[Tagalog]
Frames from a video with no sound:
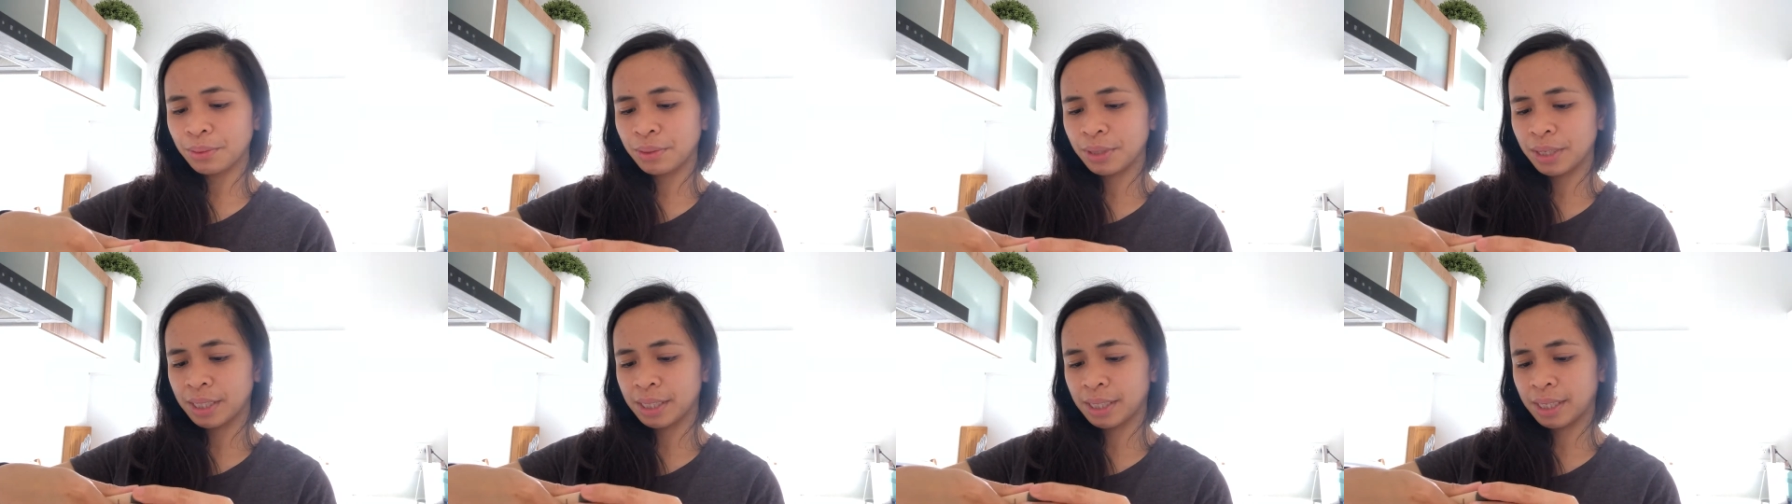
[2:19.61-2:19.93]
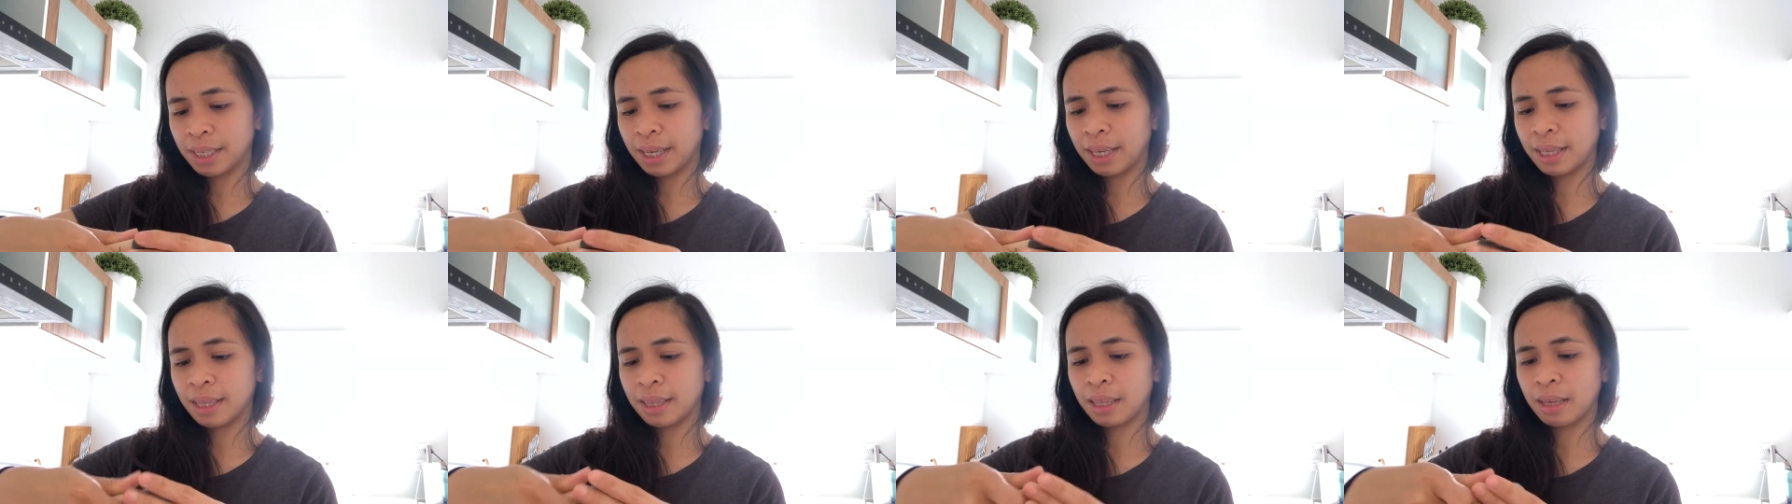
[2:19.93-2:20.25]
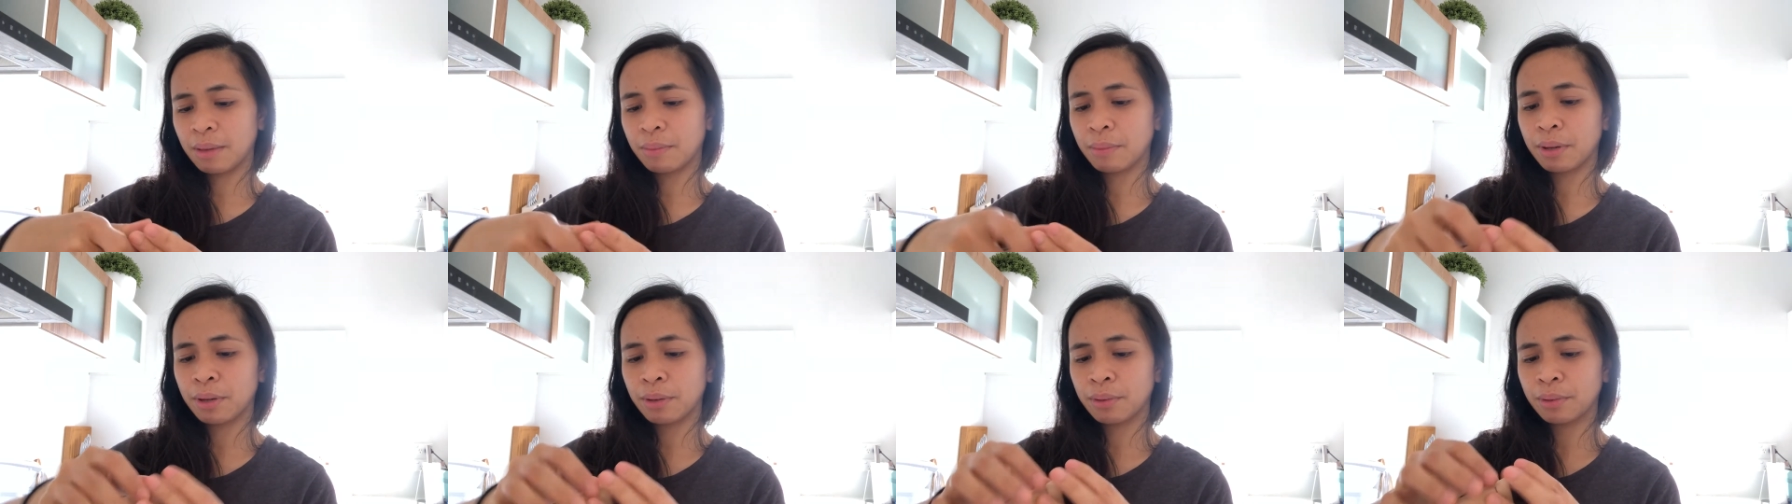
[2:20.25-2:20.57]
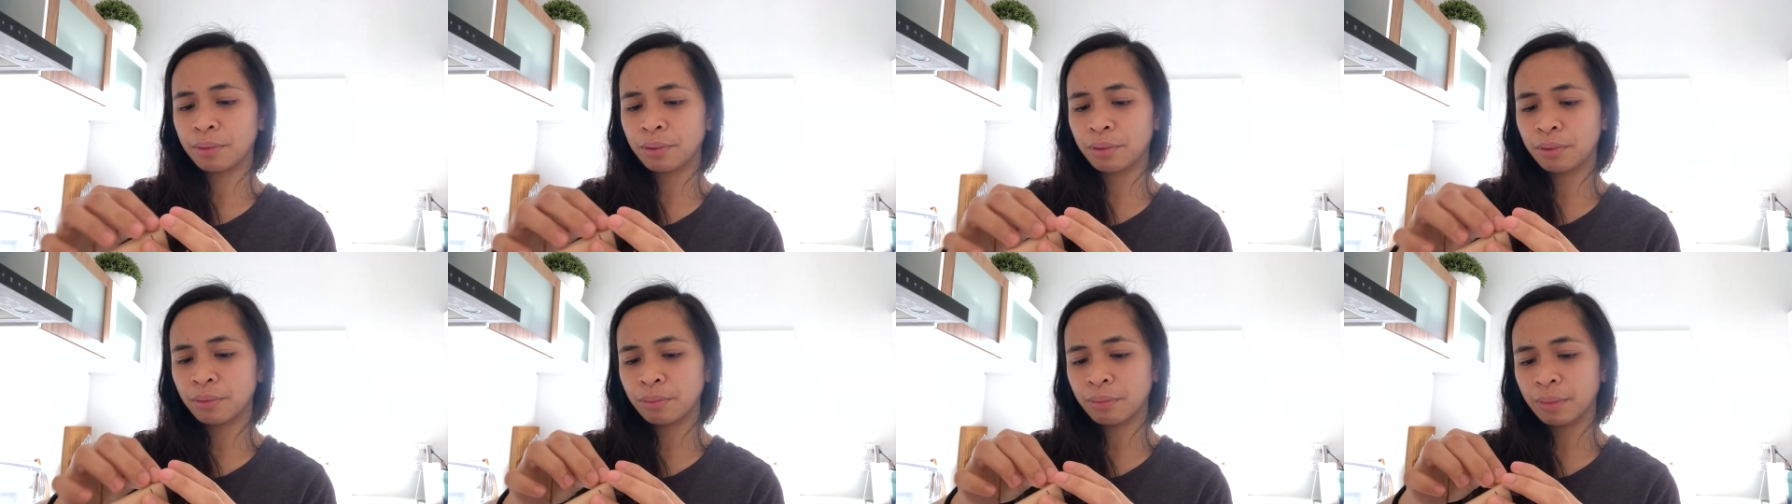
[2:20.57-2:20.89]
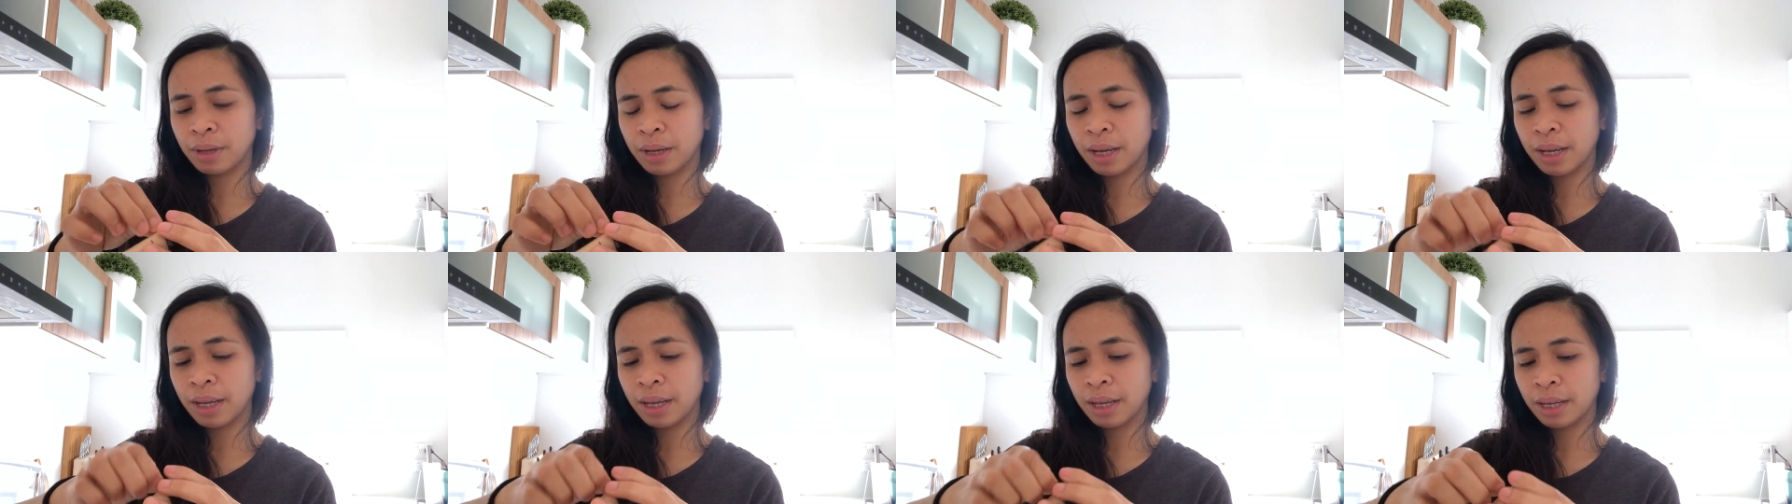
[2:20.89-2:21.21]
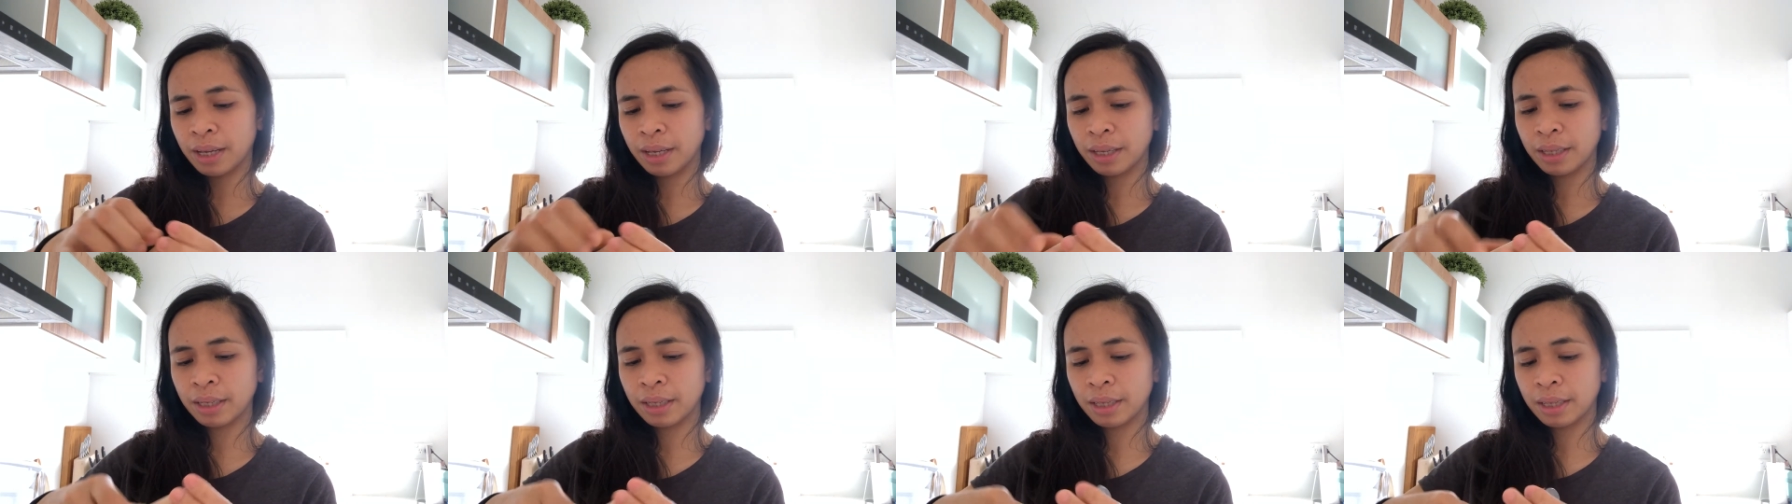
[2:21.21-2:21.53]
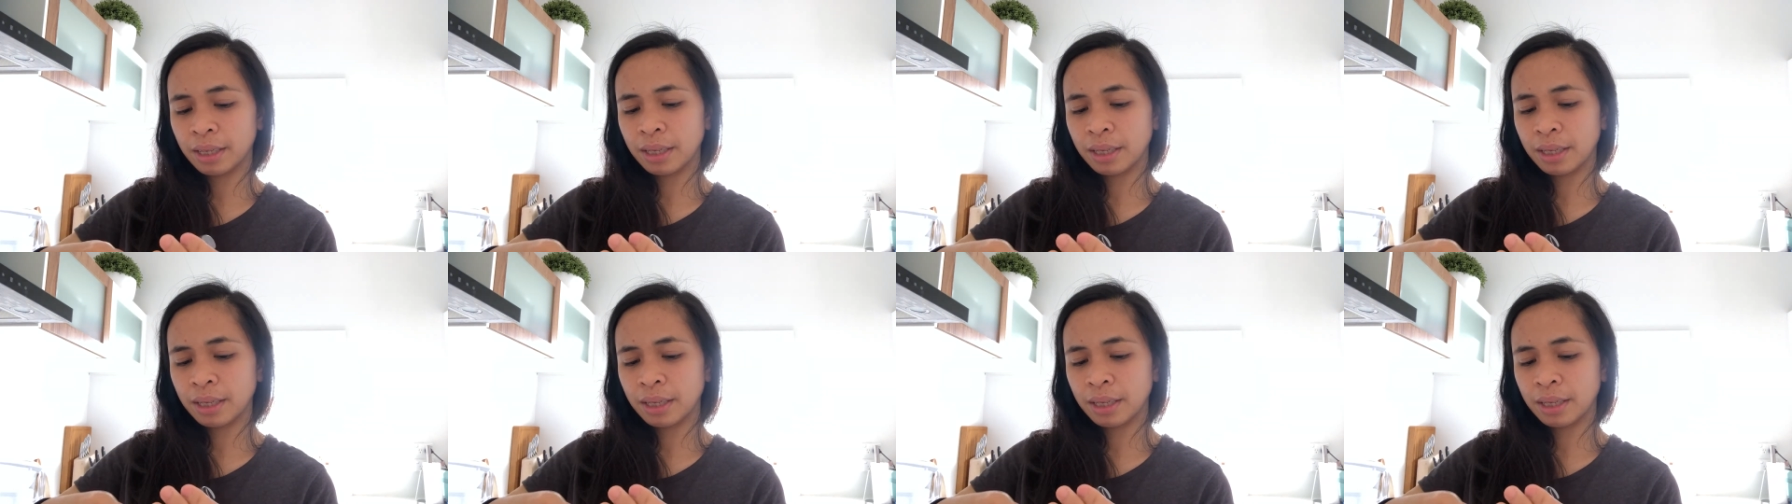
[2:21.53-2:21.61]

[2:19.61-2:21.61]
Kasi hindi marunong mag...